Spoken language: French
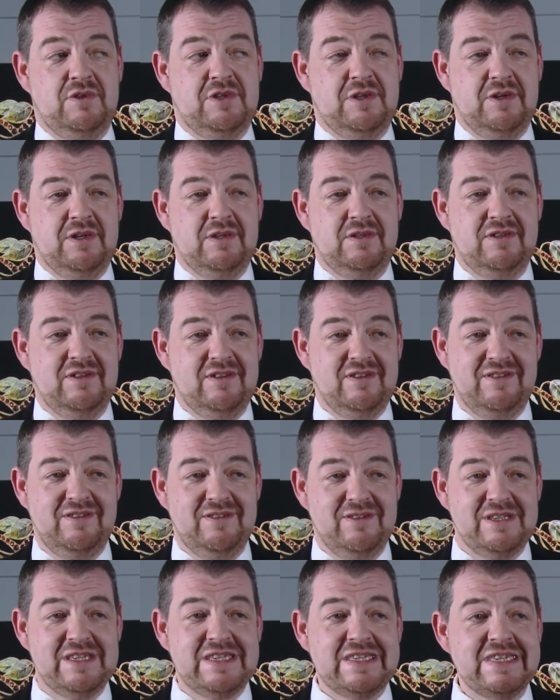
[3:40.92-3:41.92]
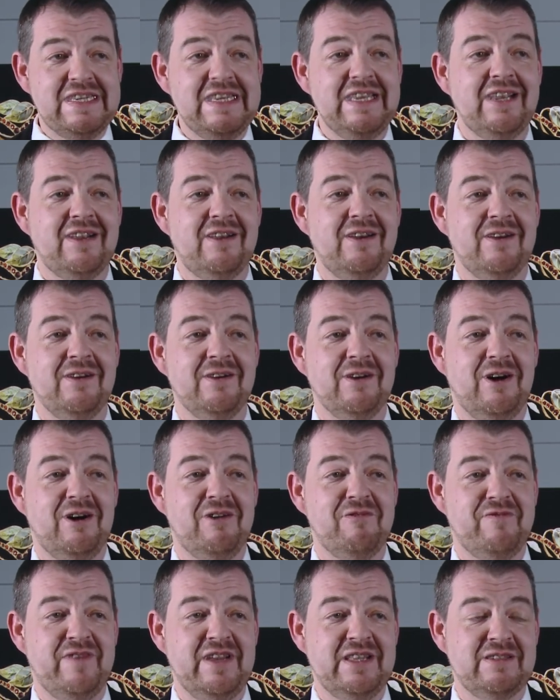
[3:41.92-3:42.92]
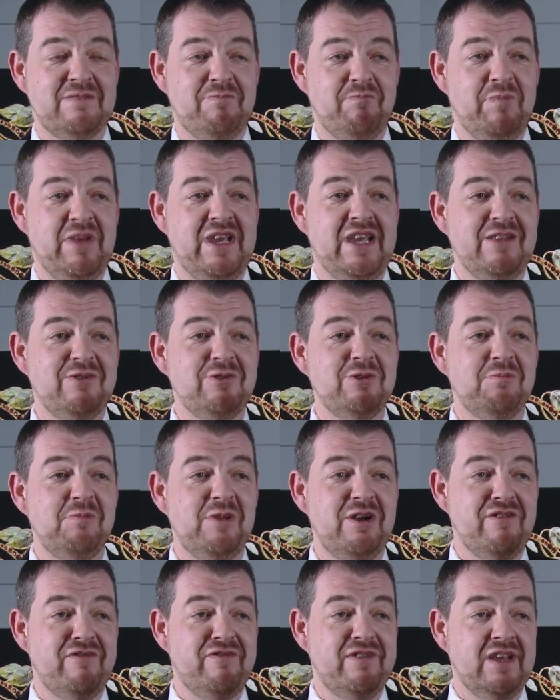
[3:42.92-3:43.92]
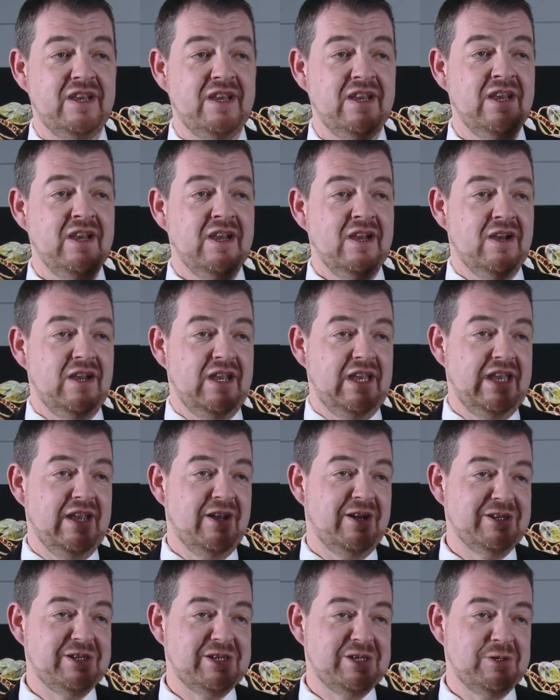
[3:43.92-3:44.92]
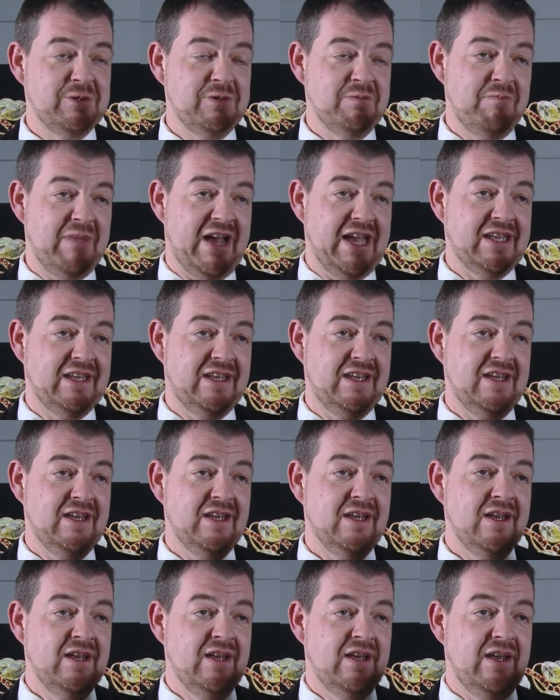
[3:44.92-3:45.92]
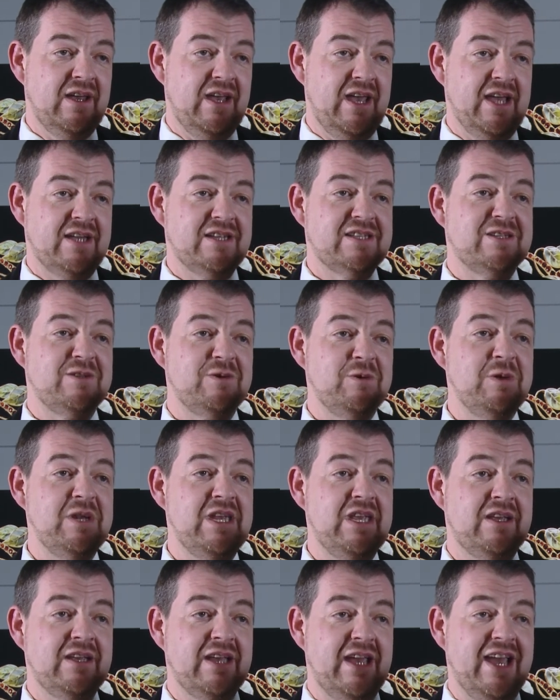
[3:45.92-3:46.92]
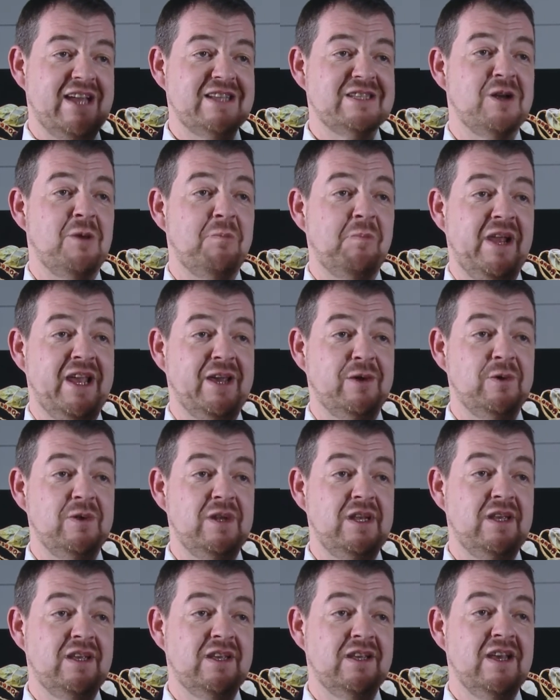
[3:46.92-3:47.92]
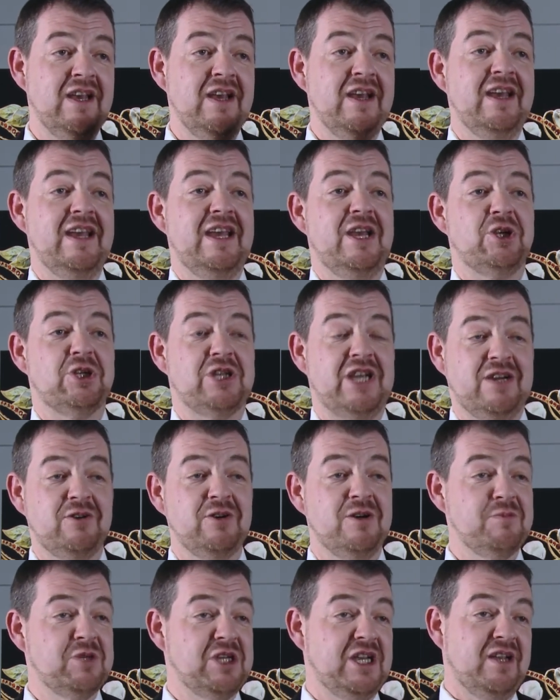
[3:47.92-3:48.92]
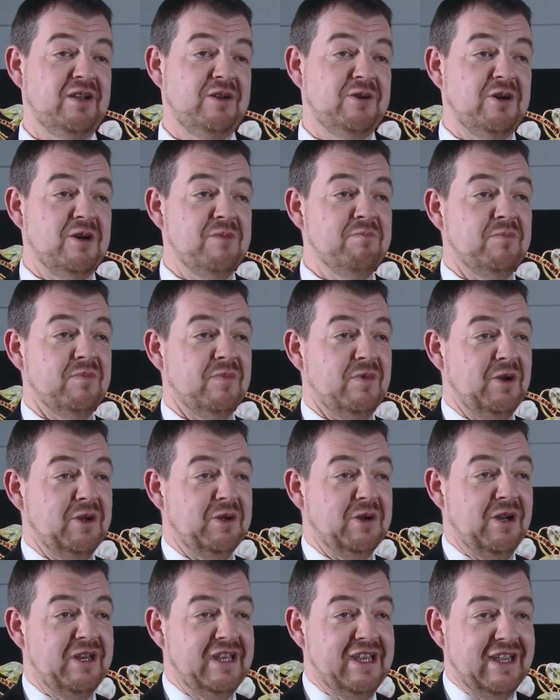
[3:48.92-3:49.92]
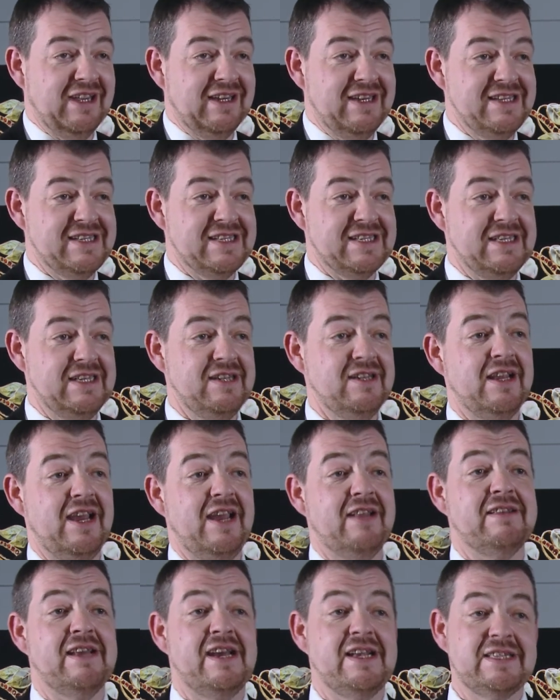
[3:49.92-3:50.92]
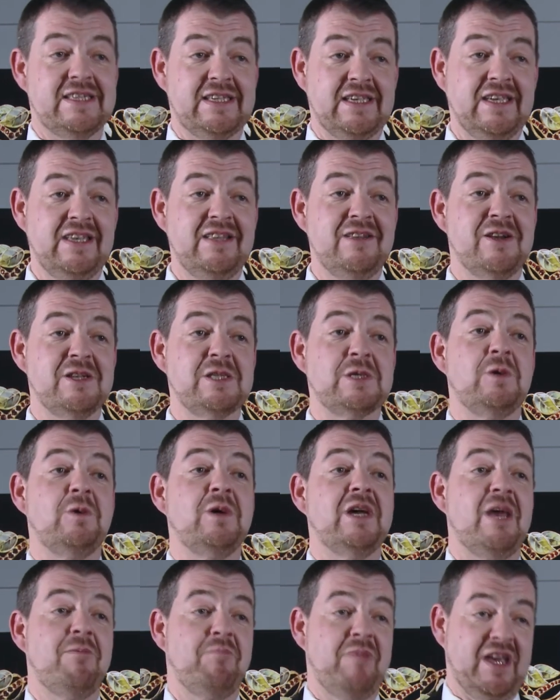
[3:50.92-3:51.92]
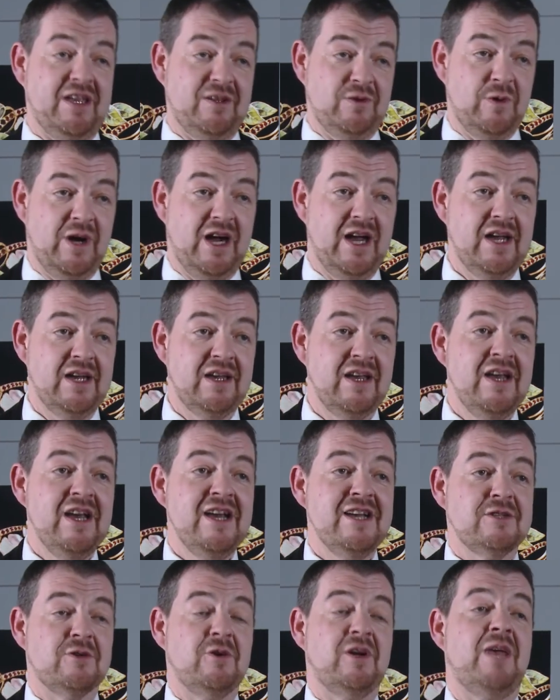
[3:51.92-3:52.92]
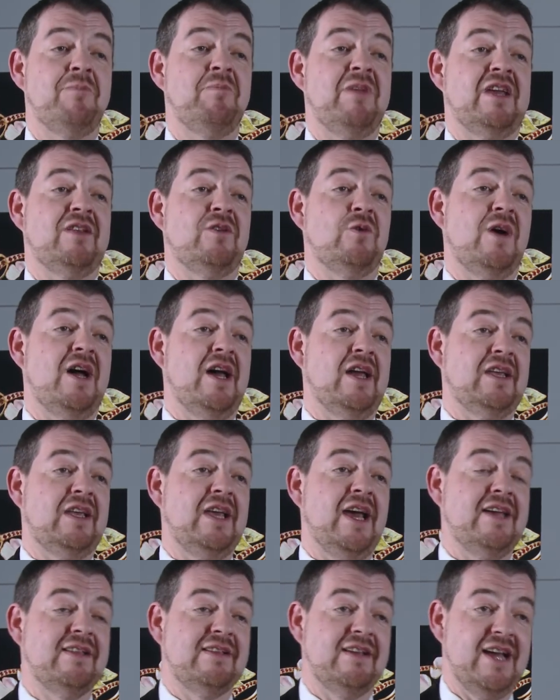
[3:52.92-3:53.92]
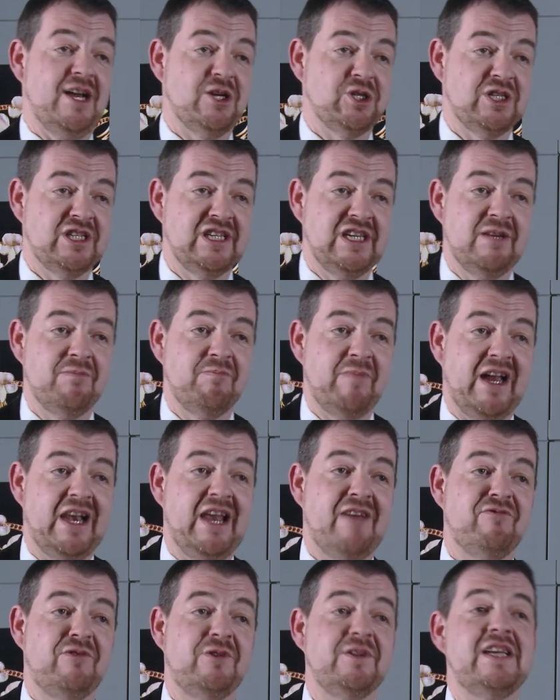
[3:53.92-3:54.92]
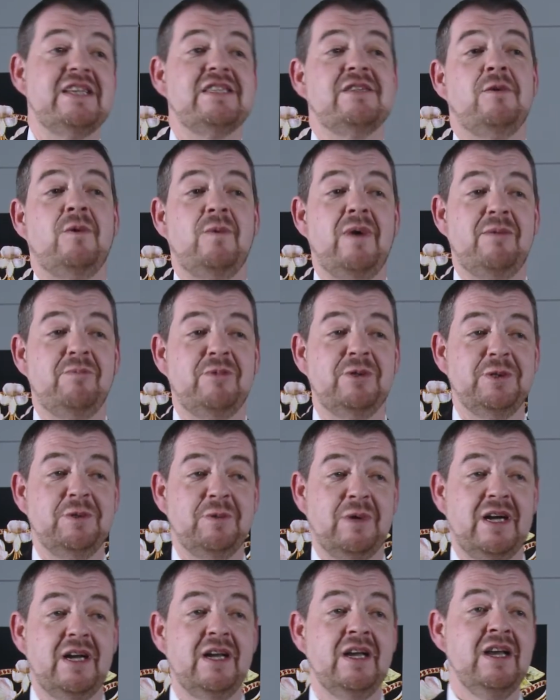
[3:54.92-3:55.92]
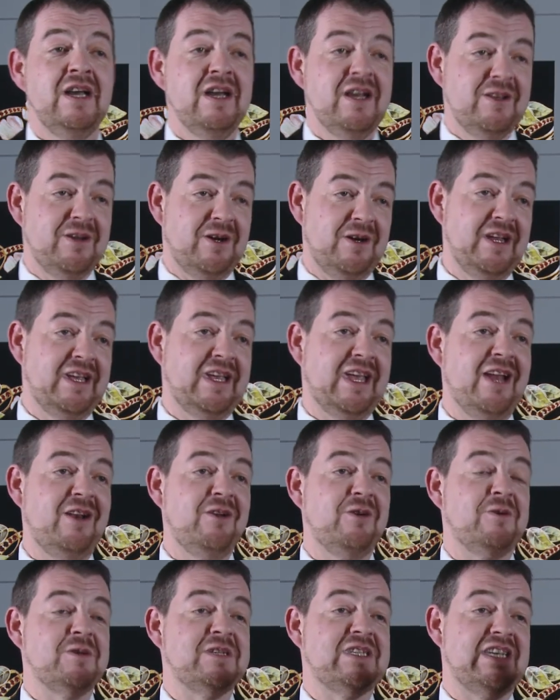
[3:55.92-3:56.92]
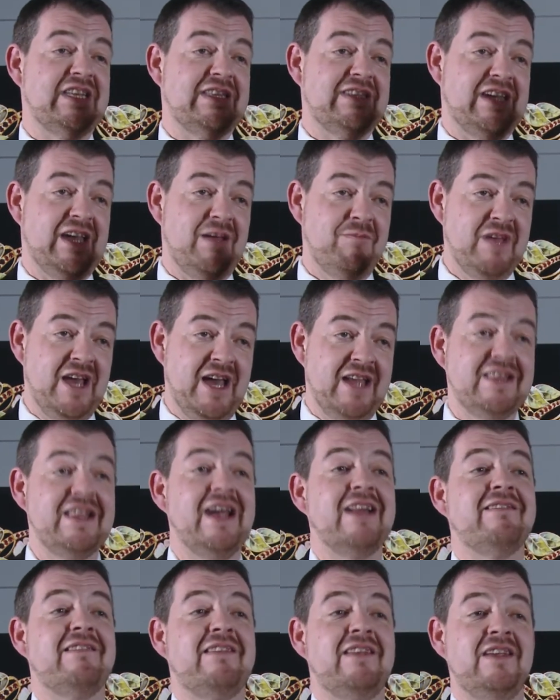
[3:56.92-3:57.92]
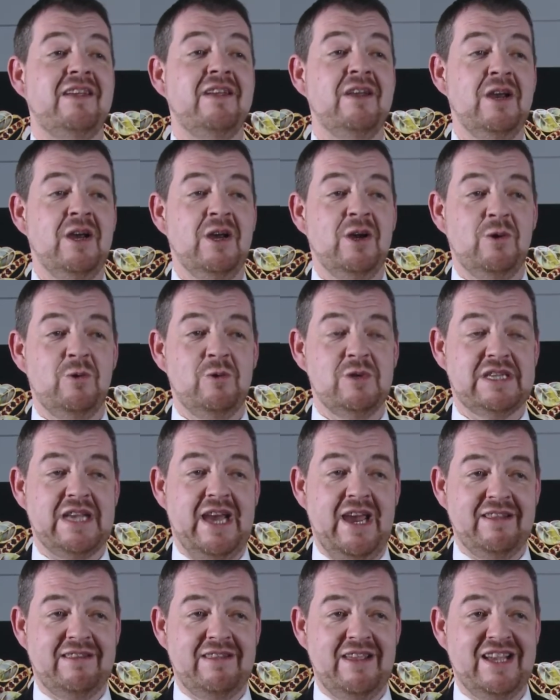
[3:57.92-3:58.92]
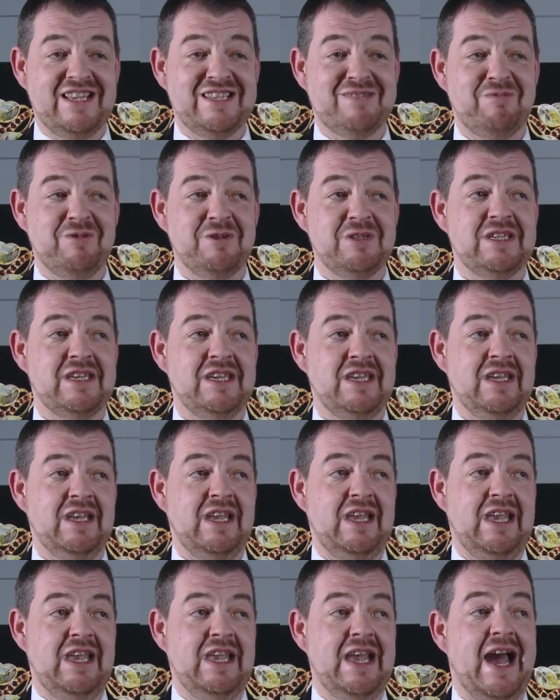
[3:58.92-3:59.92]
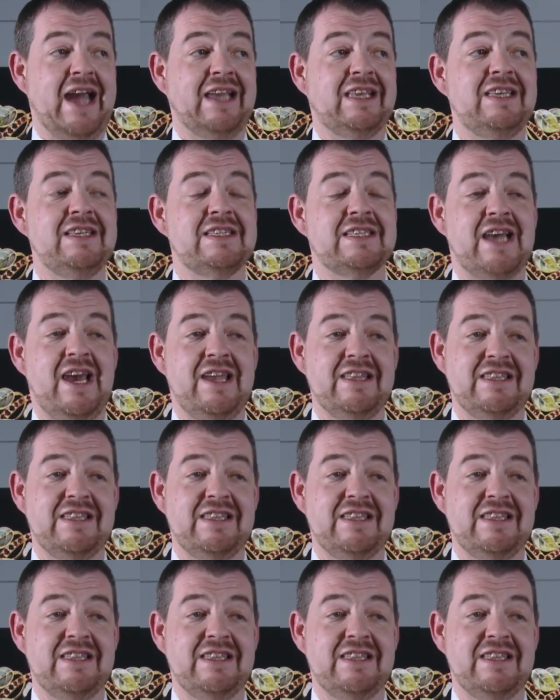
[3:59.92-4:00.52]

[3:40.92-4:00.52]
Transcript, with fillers: sorte de, de sigle en fait PW et en dessus marqué ex unique, exemplaire unique. Et chaque objet, comme le collier glycine, est inscrit dans son répertoire, son répertoire qui a été acheté par la Fondation Roi Baudouin, dans lequel on sait très bien dater où ça a été exposé et à qui ça a